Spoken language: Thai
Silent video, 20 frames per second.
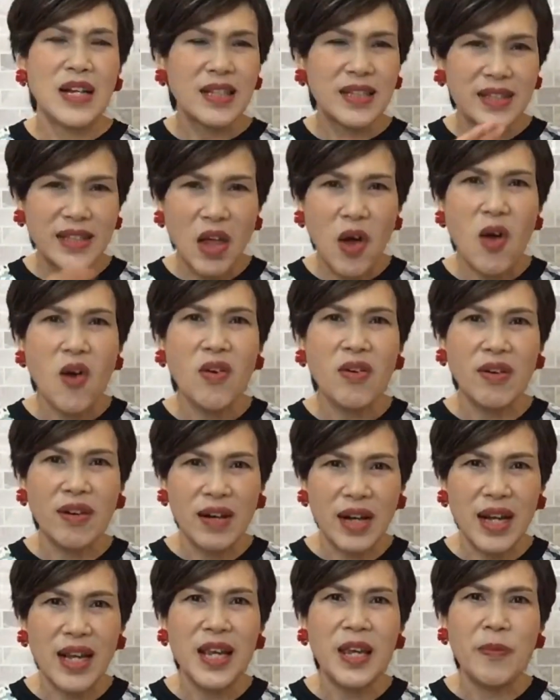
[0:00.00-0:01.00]
ต้อง
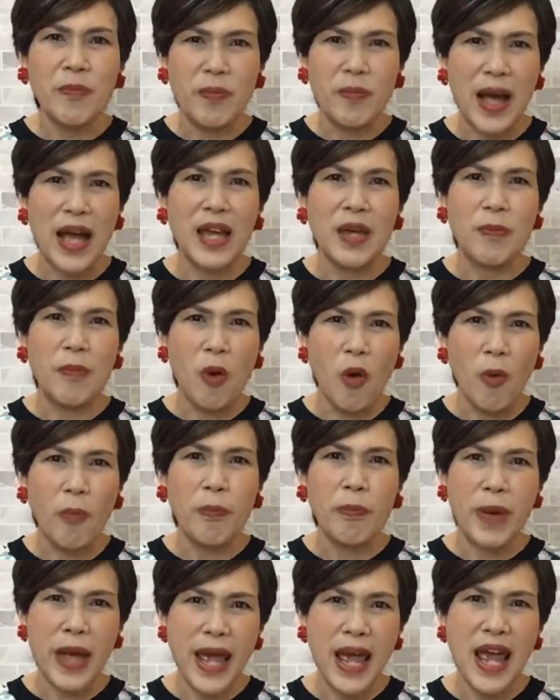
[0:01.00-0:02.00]
รีบไปพบ
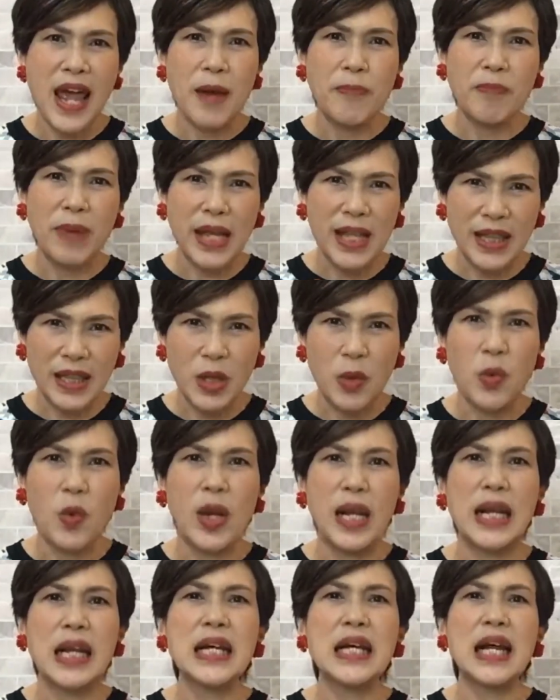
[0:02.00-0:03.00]
แพทย์ไปตรวจ
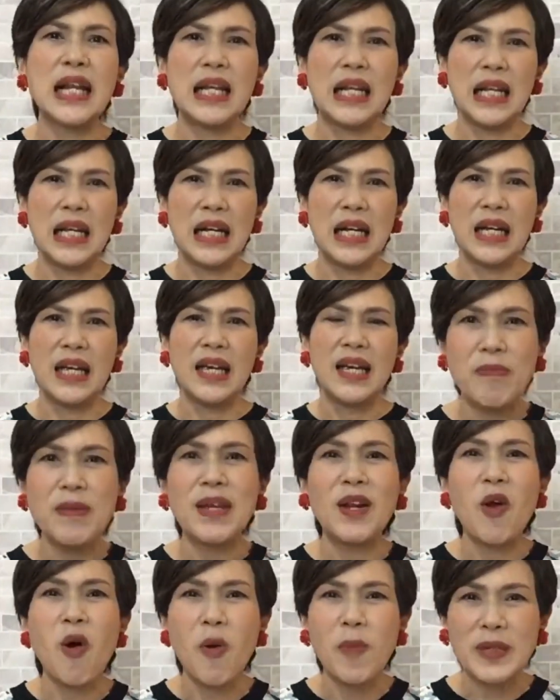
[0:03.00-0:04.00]
เลือดเลยมี
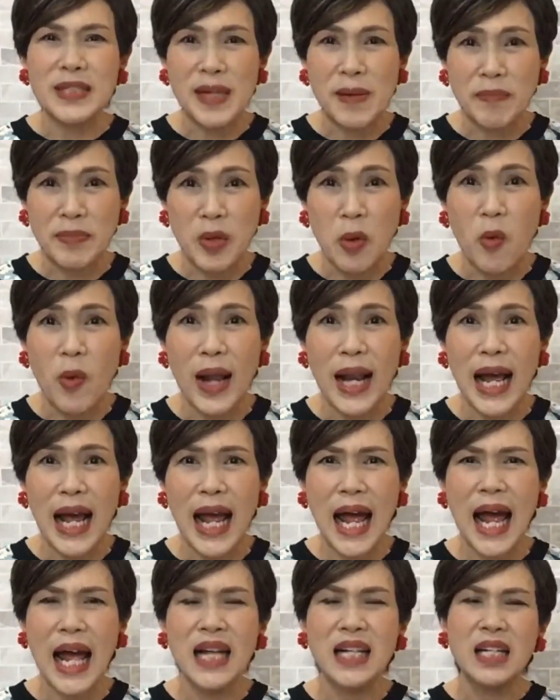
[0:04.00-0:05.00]
โรคประจำตัวนะ
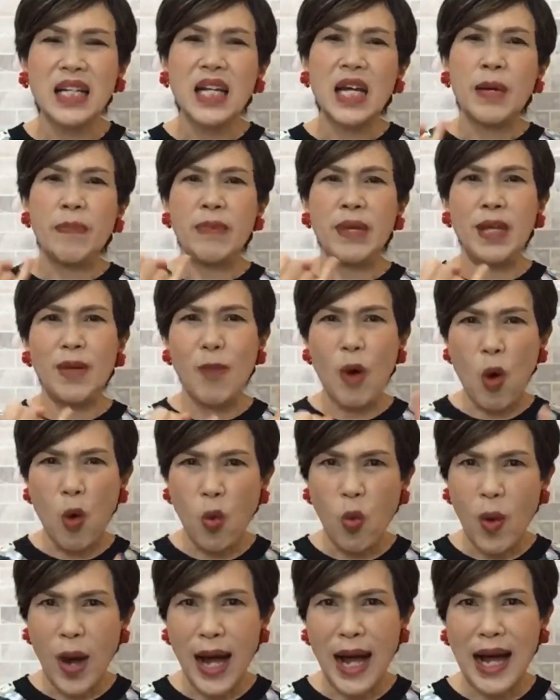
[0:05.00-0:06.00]
คะ มีเบา
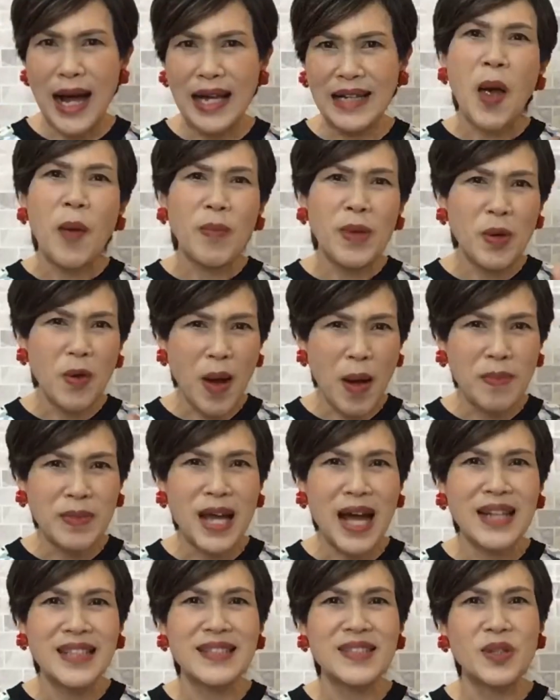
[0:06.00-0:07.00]
หวาน มีความ
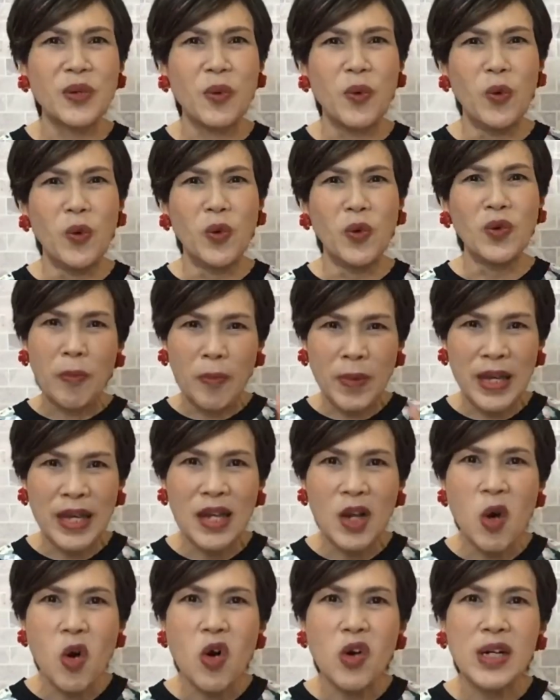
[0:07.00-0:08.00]
ดันสูง มี
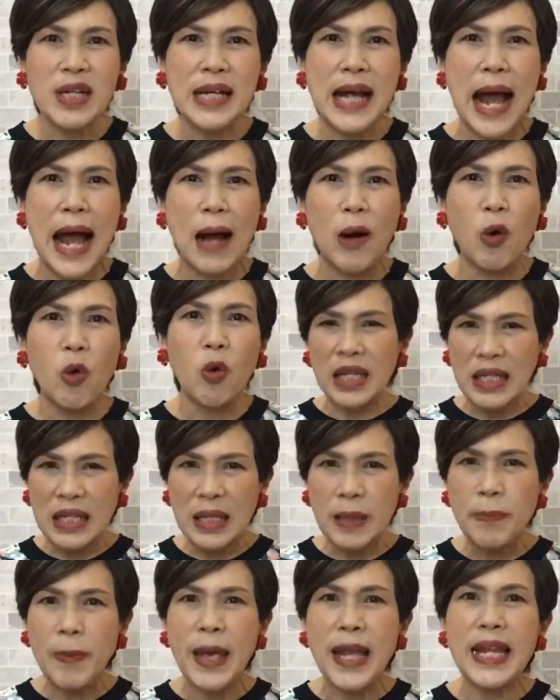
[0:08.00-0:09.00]
โรคเกาต์หรื
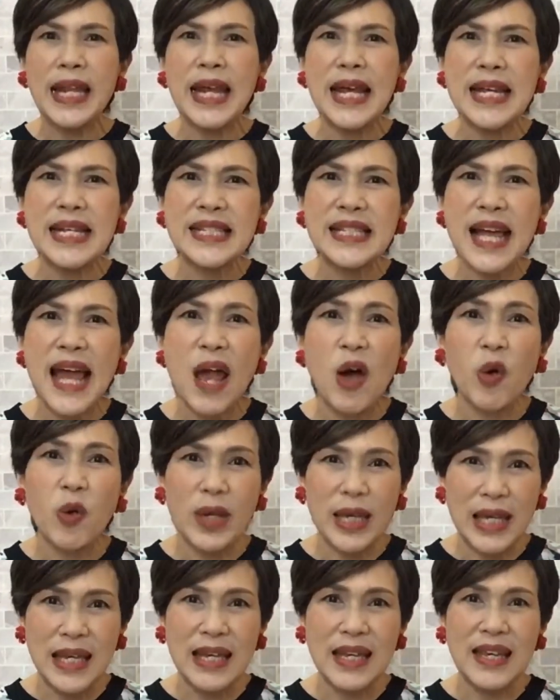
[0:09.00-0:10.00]
อเป็น
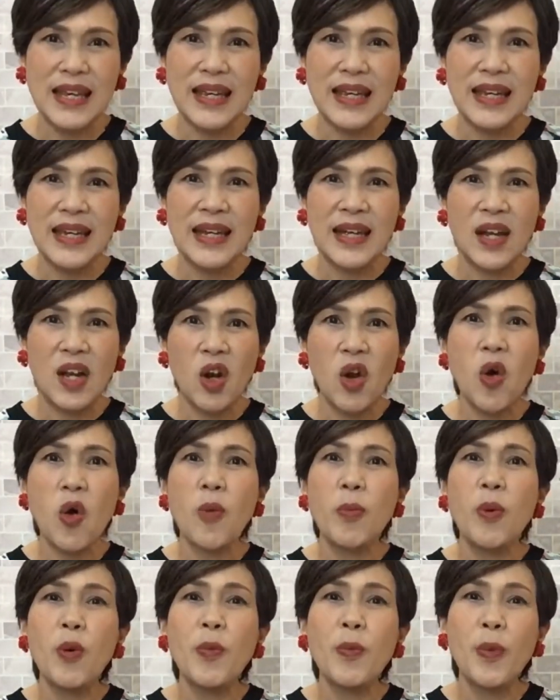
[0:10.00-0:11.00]
SLE โรค
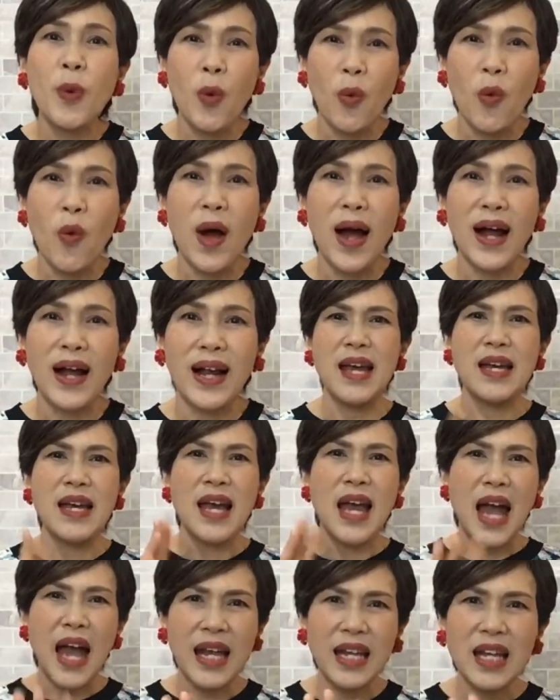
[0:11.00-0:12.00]
พุ่มพวง
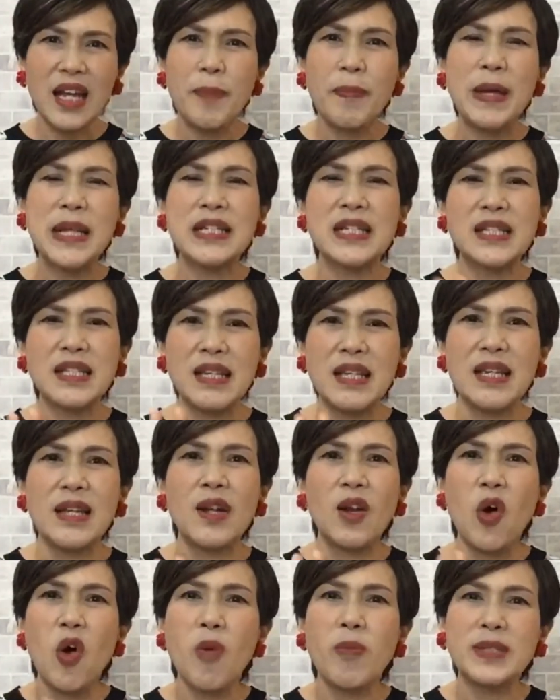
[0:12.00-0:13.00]
อันนี้ก็เป็น 4
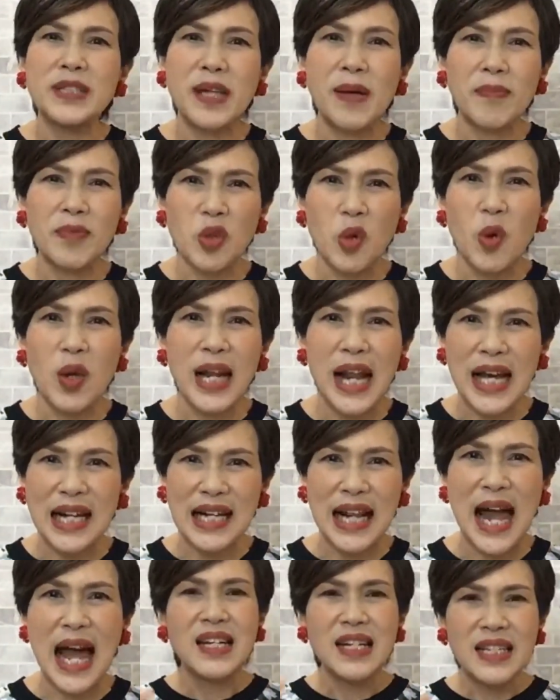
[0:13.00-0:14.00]
โรคประจำตัวห
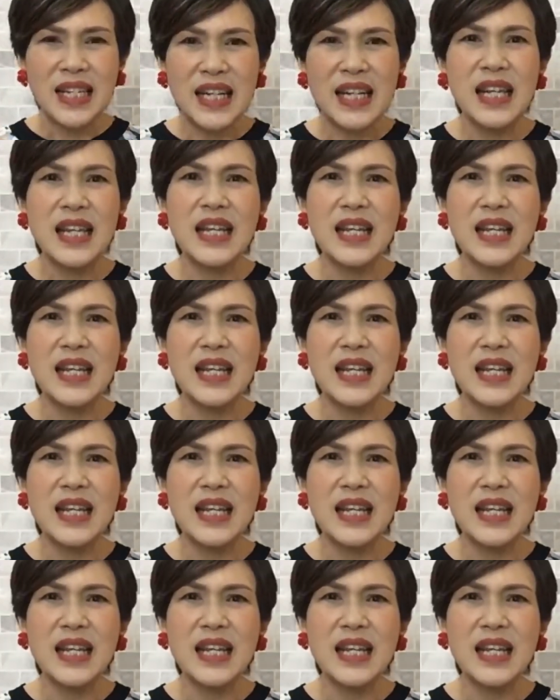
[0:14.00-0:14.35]
ลักๆ ที่